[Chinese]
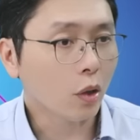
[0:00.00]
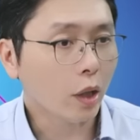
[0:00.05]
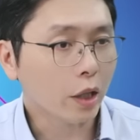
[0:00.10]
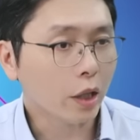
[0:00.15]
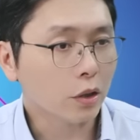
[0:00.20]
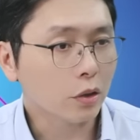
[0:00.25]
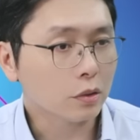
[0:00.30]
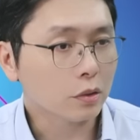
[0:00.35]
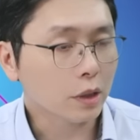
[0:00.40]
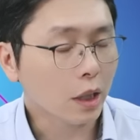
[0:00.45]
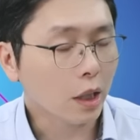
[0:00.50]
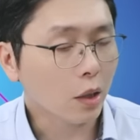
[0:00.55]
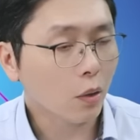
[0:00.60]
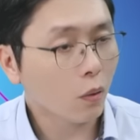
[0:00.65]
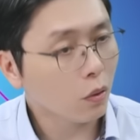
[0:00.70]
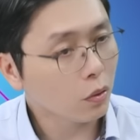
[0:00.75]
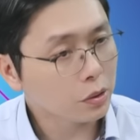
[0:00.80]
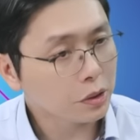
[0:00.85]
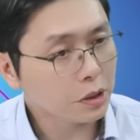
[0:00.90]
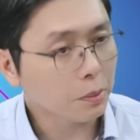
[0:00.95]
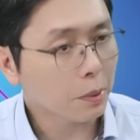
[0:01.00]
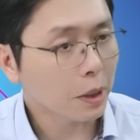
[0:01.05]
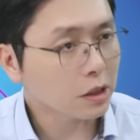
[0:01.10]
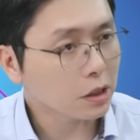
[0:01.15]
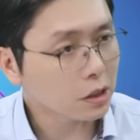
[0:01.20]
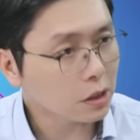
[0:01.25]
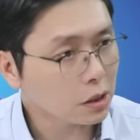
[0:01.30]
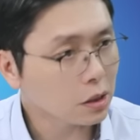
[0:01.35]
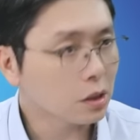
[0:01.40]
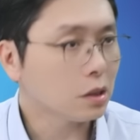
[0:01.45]
有在哦四百
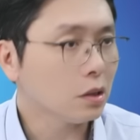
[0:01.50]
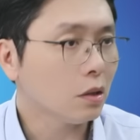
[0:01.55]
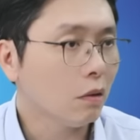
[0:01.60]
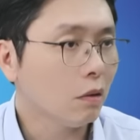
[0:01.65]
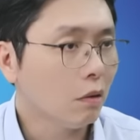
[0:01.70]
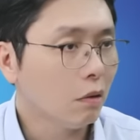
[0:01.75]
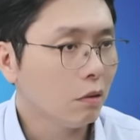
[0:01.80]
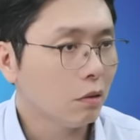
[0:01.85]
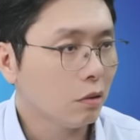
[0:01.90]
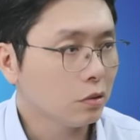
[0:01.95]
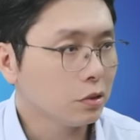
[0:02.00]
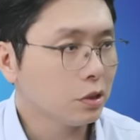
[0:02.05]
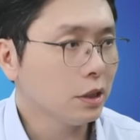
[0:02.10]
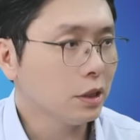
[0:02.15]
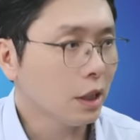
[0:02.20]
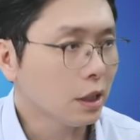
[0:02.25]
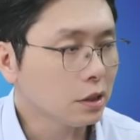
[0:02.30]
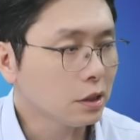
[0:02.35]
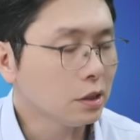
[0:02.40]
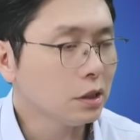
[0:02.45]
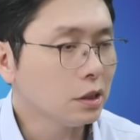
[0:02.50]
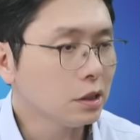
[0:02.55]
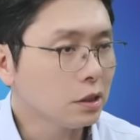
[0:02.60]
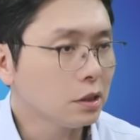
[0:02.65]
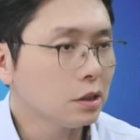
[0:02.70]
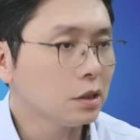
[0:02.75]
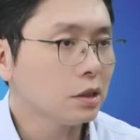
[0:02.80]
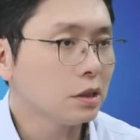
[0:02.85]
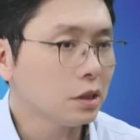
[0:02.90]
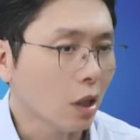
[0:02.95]
四哦，我今天还是逆
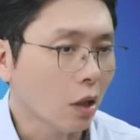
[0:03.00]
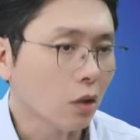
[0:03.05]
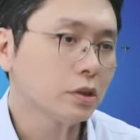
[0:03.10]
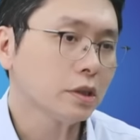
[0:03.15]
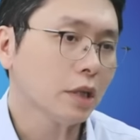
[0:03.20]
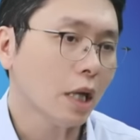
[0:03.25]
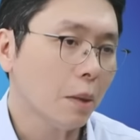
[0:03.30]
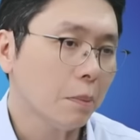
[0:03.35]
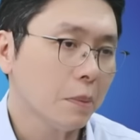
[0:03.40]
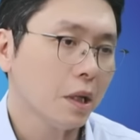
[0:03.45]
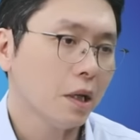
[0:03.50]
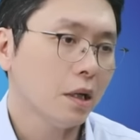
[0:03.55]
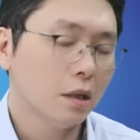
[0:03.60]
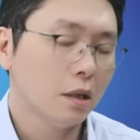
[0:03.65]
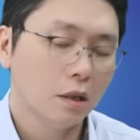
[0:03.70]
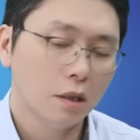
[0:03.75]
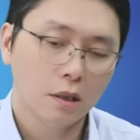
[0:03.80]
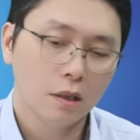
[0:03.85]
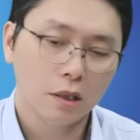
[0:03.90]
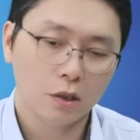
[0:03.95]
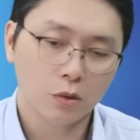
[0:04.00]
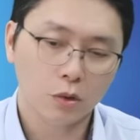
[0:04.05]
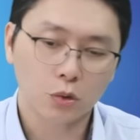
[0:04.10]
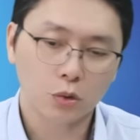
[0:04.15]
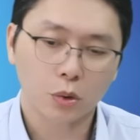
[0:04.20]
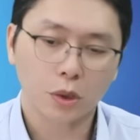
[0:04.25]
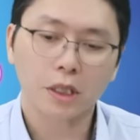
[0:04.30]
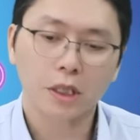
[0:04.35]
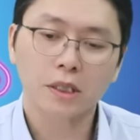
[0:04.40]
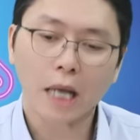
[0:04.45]
势小涨嘛。对，因为
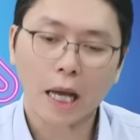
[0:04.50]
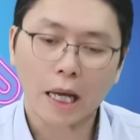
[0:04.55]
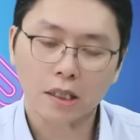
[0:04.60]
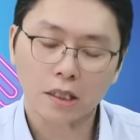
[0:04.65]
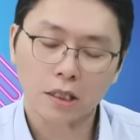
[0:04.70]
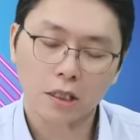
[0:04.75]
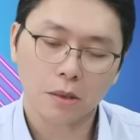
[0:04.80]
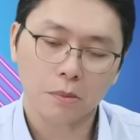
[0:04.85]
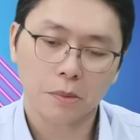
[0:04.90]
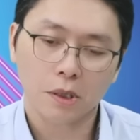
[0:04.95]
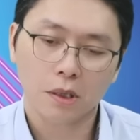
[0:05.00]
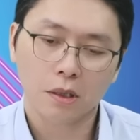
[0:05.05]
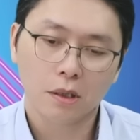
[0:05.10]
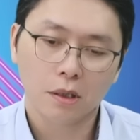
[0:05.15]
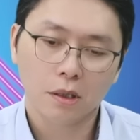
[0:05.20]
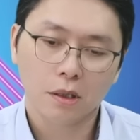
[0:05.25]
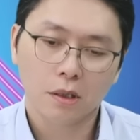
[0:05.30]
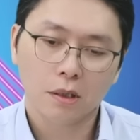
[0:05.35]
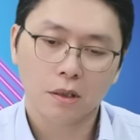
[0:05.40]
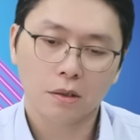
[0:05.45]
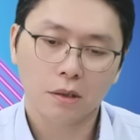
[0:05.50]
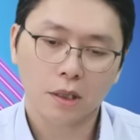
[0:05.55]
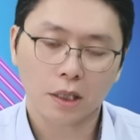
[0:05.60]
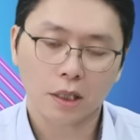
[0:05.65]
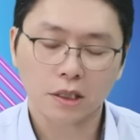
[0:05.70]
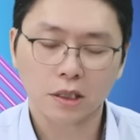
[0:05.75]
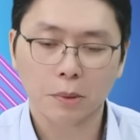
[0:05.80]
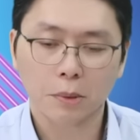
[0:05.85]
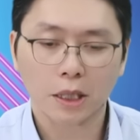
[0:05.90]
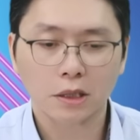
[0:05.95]
昨天大跌嘛。嗯哼。那
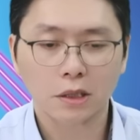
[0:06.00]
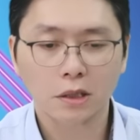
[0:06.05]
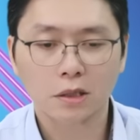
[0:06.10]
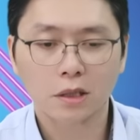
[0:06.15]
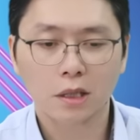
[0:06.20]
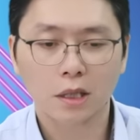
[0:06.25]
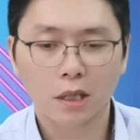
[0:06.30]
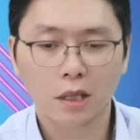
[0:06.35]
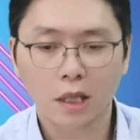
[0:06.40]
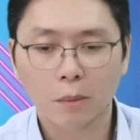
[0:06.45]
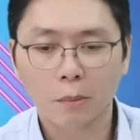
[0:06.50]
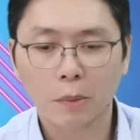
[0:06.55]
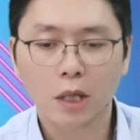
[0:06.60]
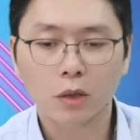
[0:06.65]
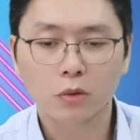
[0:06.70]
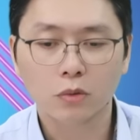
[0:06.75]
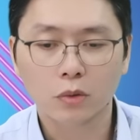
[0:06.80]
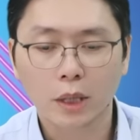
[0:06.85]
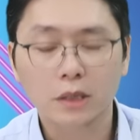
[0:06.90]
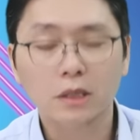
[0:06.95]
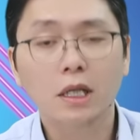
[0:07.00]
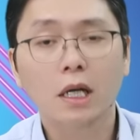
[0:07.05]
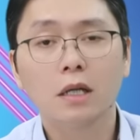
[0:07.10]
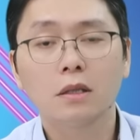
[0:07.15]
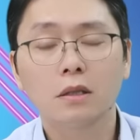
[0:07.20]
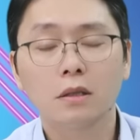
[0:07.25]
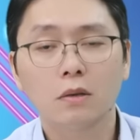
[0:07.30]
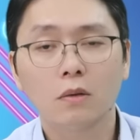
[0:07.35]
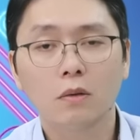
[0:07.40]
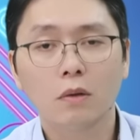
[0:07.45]
四百四跟两百五还差
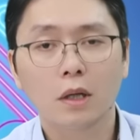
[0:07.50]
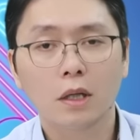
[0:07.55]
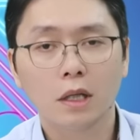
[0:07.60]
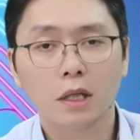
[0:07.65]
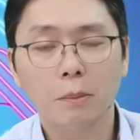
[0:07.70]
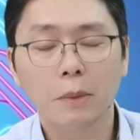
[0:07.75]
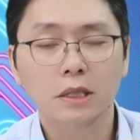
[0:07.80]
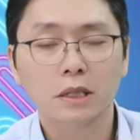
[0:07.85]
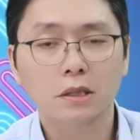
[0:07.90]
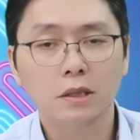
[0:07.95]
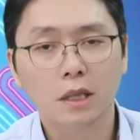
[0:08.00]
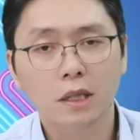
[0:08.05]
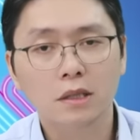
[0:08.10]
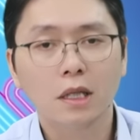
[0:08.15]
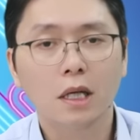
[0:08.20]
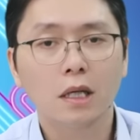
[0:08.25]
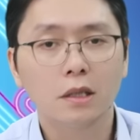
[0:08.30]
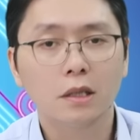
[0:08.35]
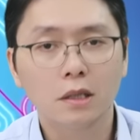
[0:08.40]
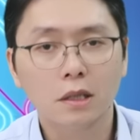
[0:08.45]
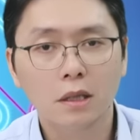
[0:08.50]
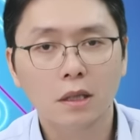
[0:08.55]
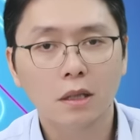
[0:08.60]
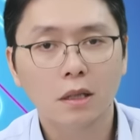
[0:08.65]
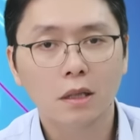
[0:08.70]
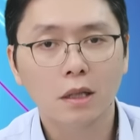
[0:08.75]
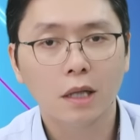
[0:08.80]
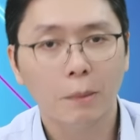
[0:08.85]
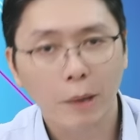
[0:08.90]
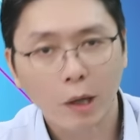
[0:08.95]
了哇，两百四还差了
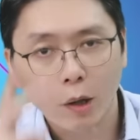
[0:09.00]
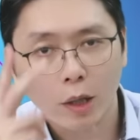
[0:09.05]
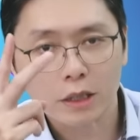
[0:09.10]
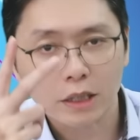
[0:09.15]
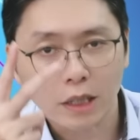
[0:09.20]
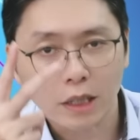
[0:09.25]
两百块钱啊，